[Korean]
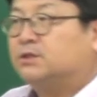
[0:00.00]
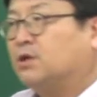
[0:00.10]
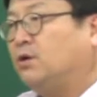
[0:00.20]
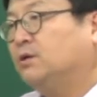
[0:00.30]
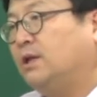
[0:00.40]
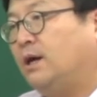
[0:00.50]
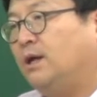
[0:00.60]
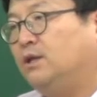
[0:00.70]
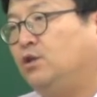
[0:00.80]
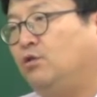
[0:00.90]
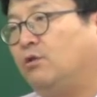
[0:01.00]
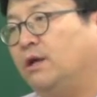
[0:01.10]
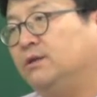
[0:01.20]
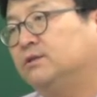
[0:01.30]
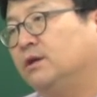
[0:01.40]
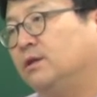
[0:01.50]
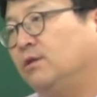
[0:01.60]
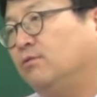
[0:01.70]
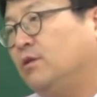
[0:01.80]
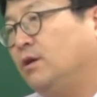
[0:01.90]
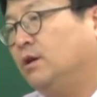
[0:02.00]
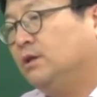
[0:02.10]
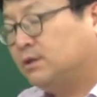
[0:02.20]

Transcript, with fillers: 정당한 이유가 있어야 되고요.